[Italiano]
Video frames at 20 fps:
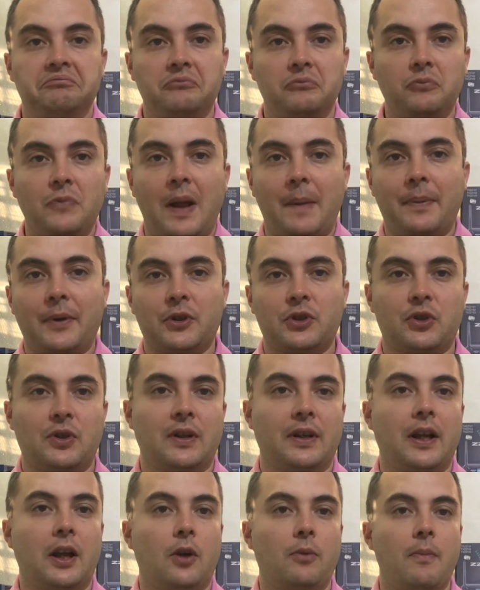una
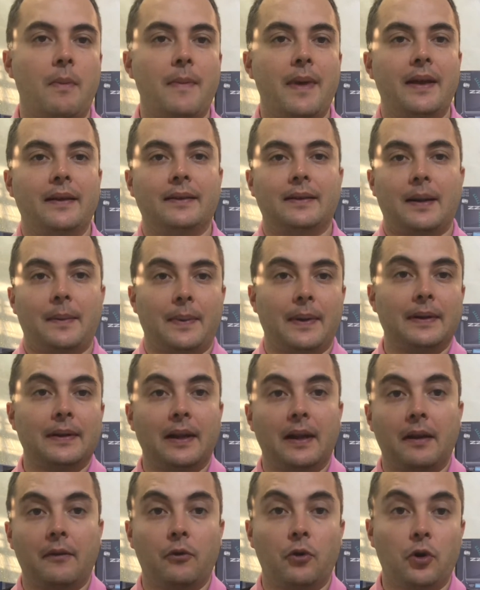persona che commenta, prende
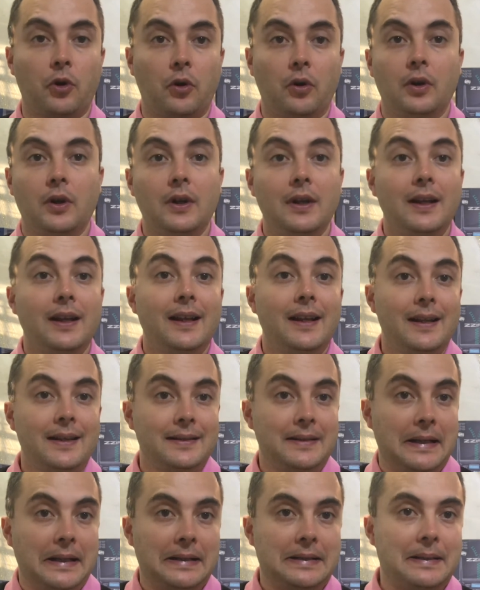il lavoro
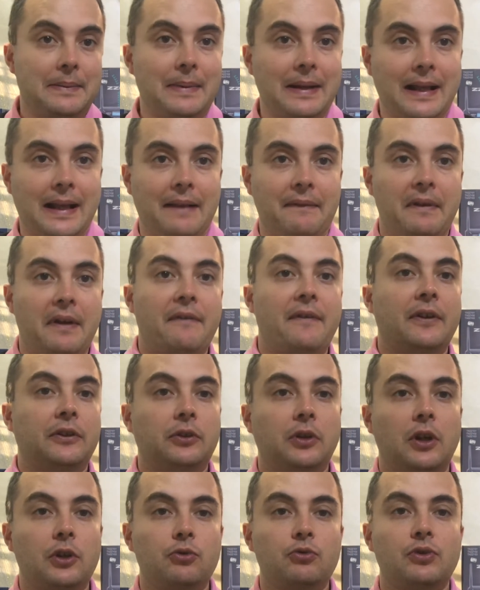senza magari aver
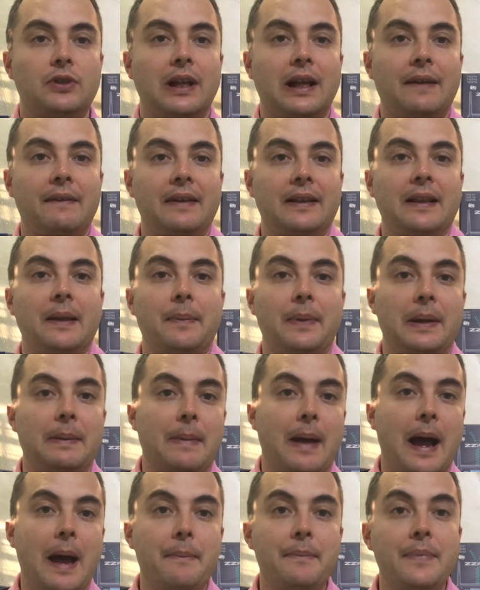fatto la giusta gavetta
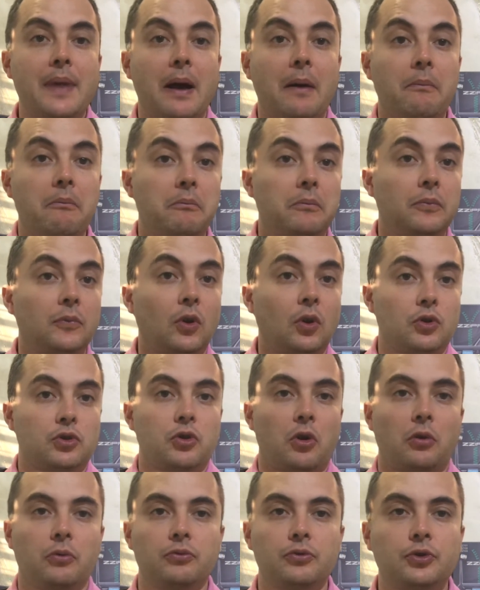prima, abbia, non lo
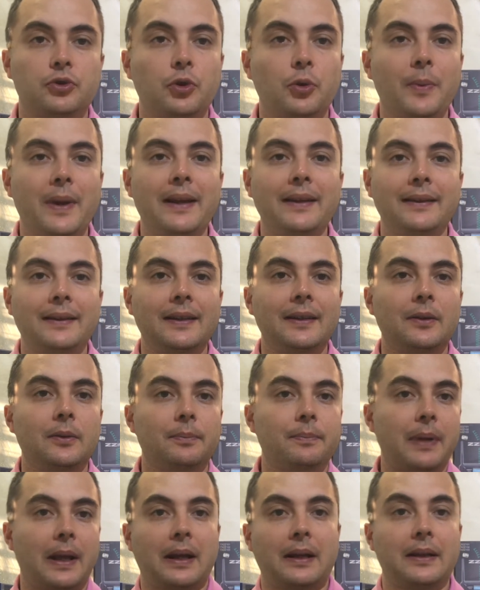so, strumenti
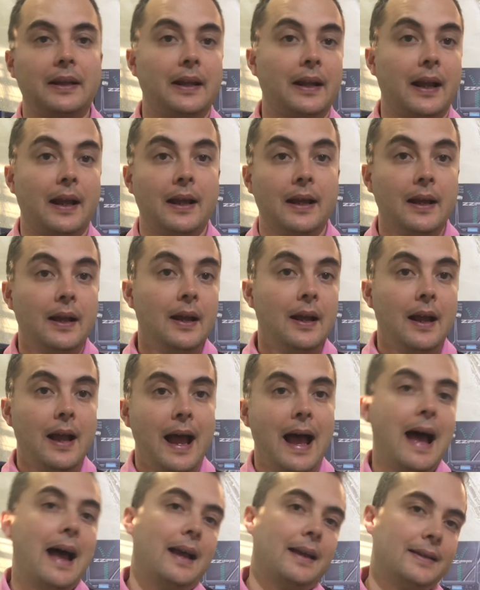per dire
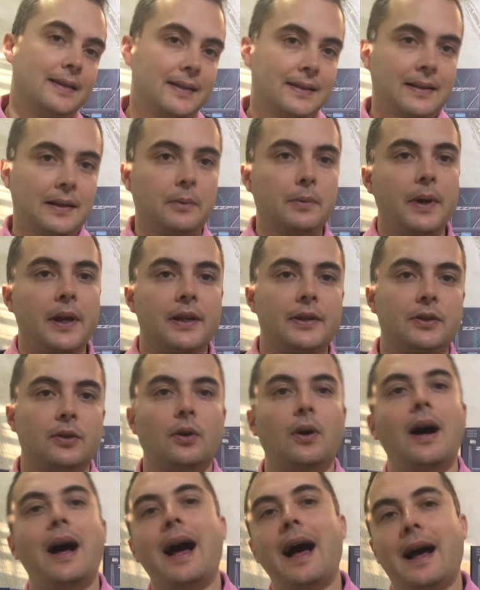ah esiste
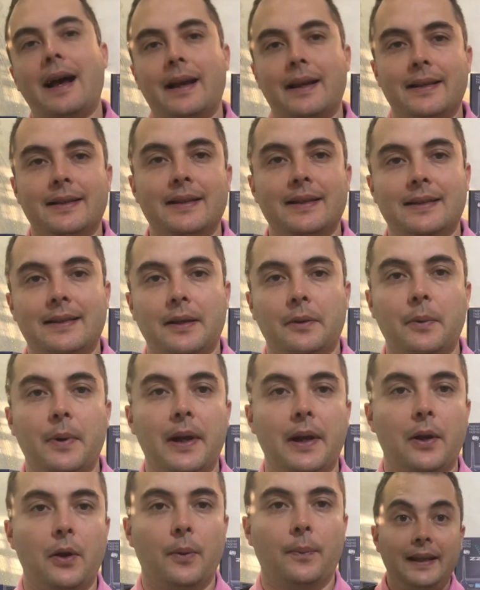questo, ah esiste
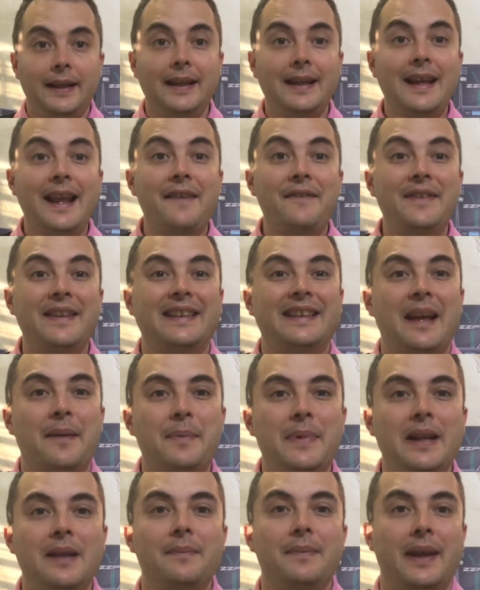quello.
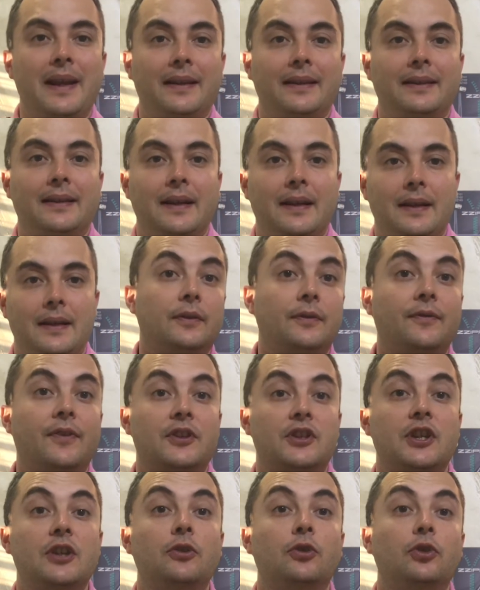Inevitabilmente
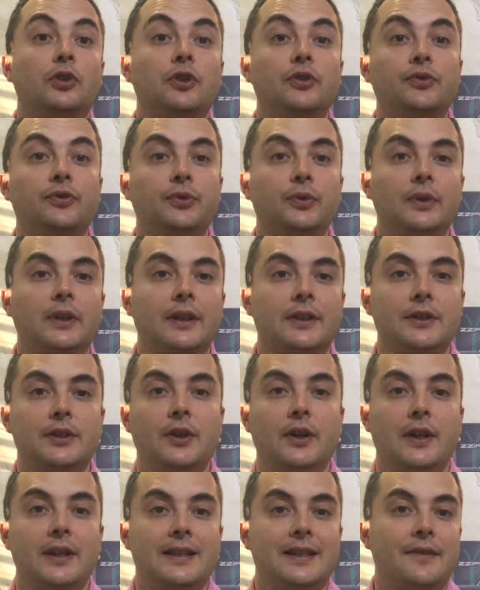facendo
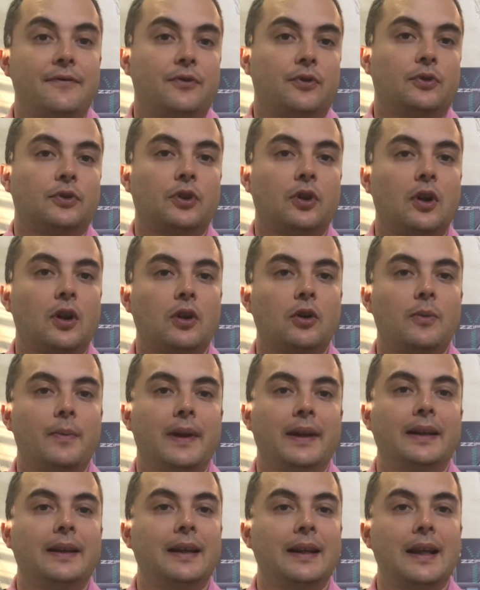divulgazione si affrontano
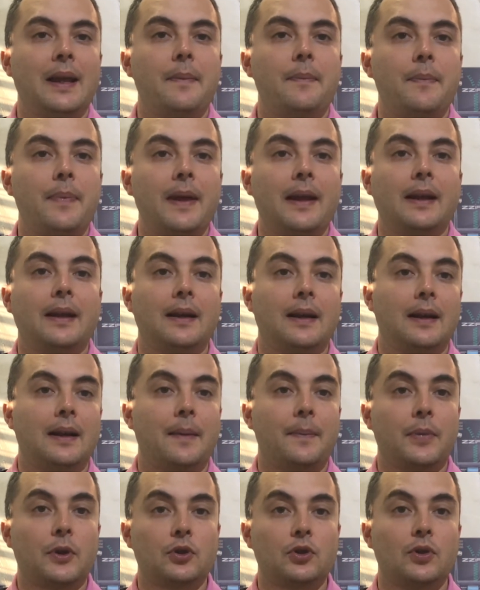argomenti che per la
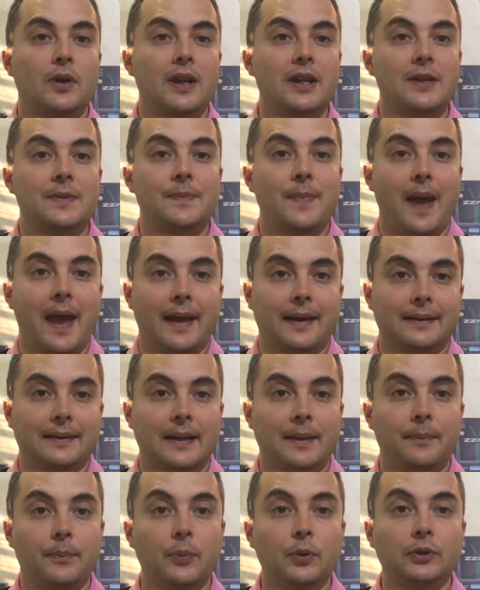persona
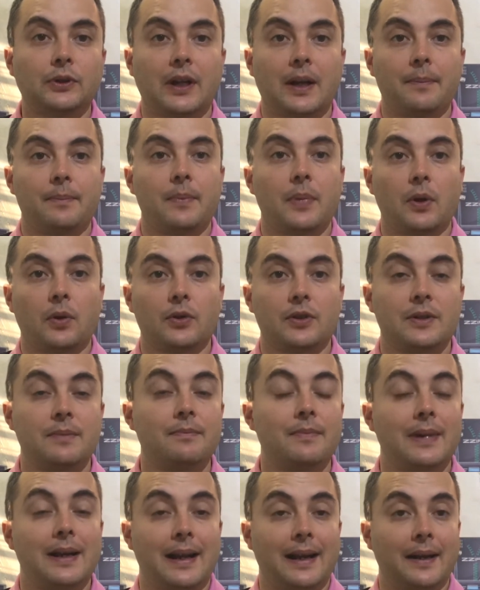esperta potrebbero
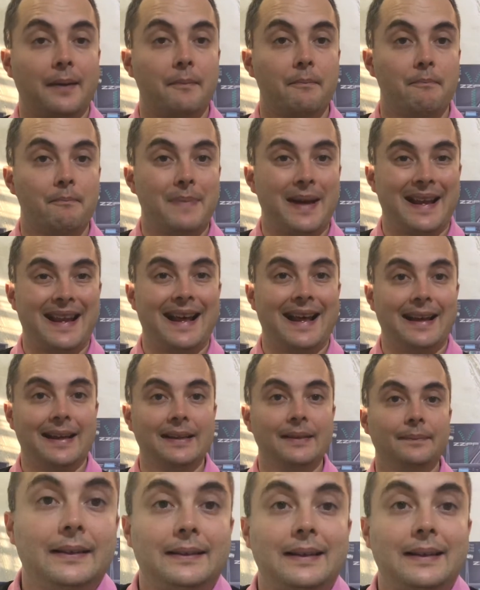sembrare banali.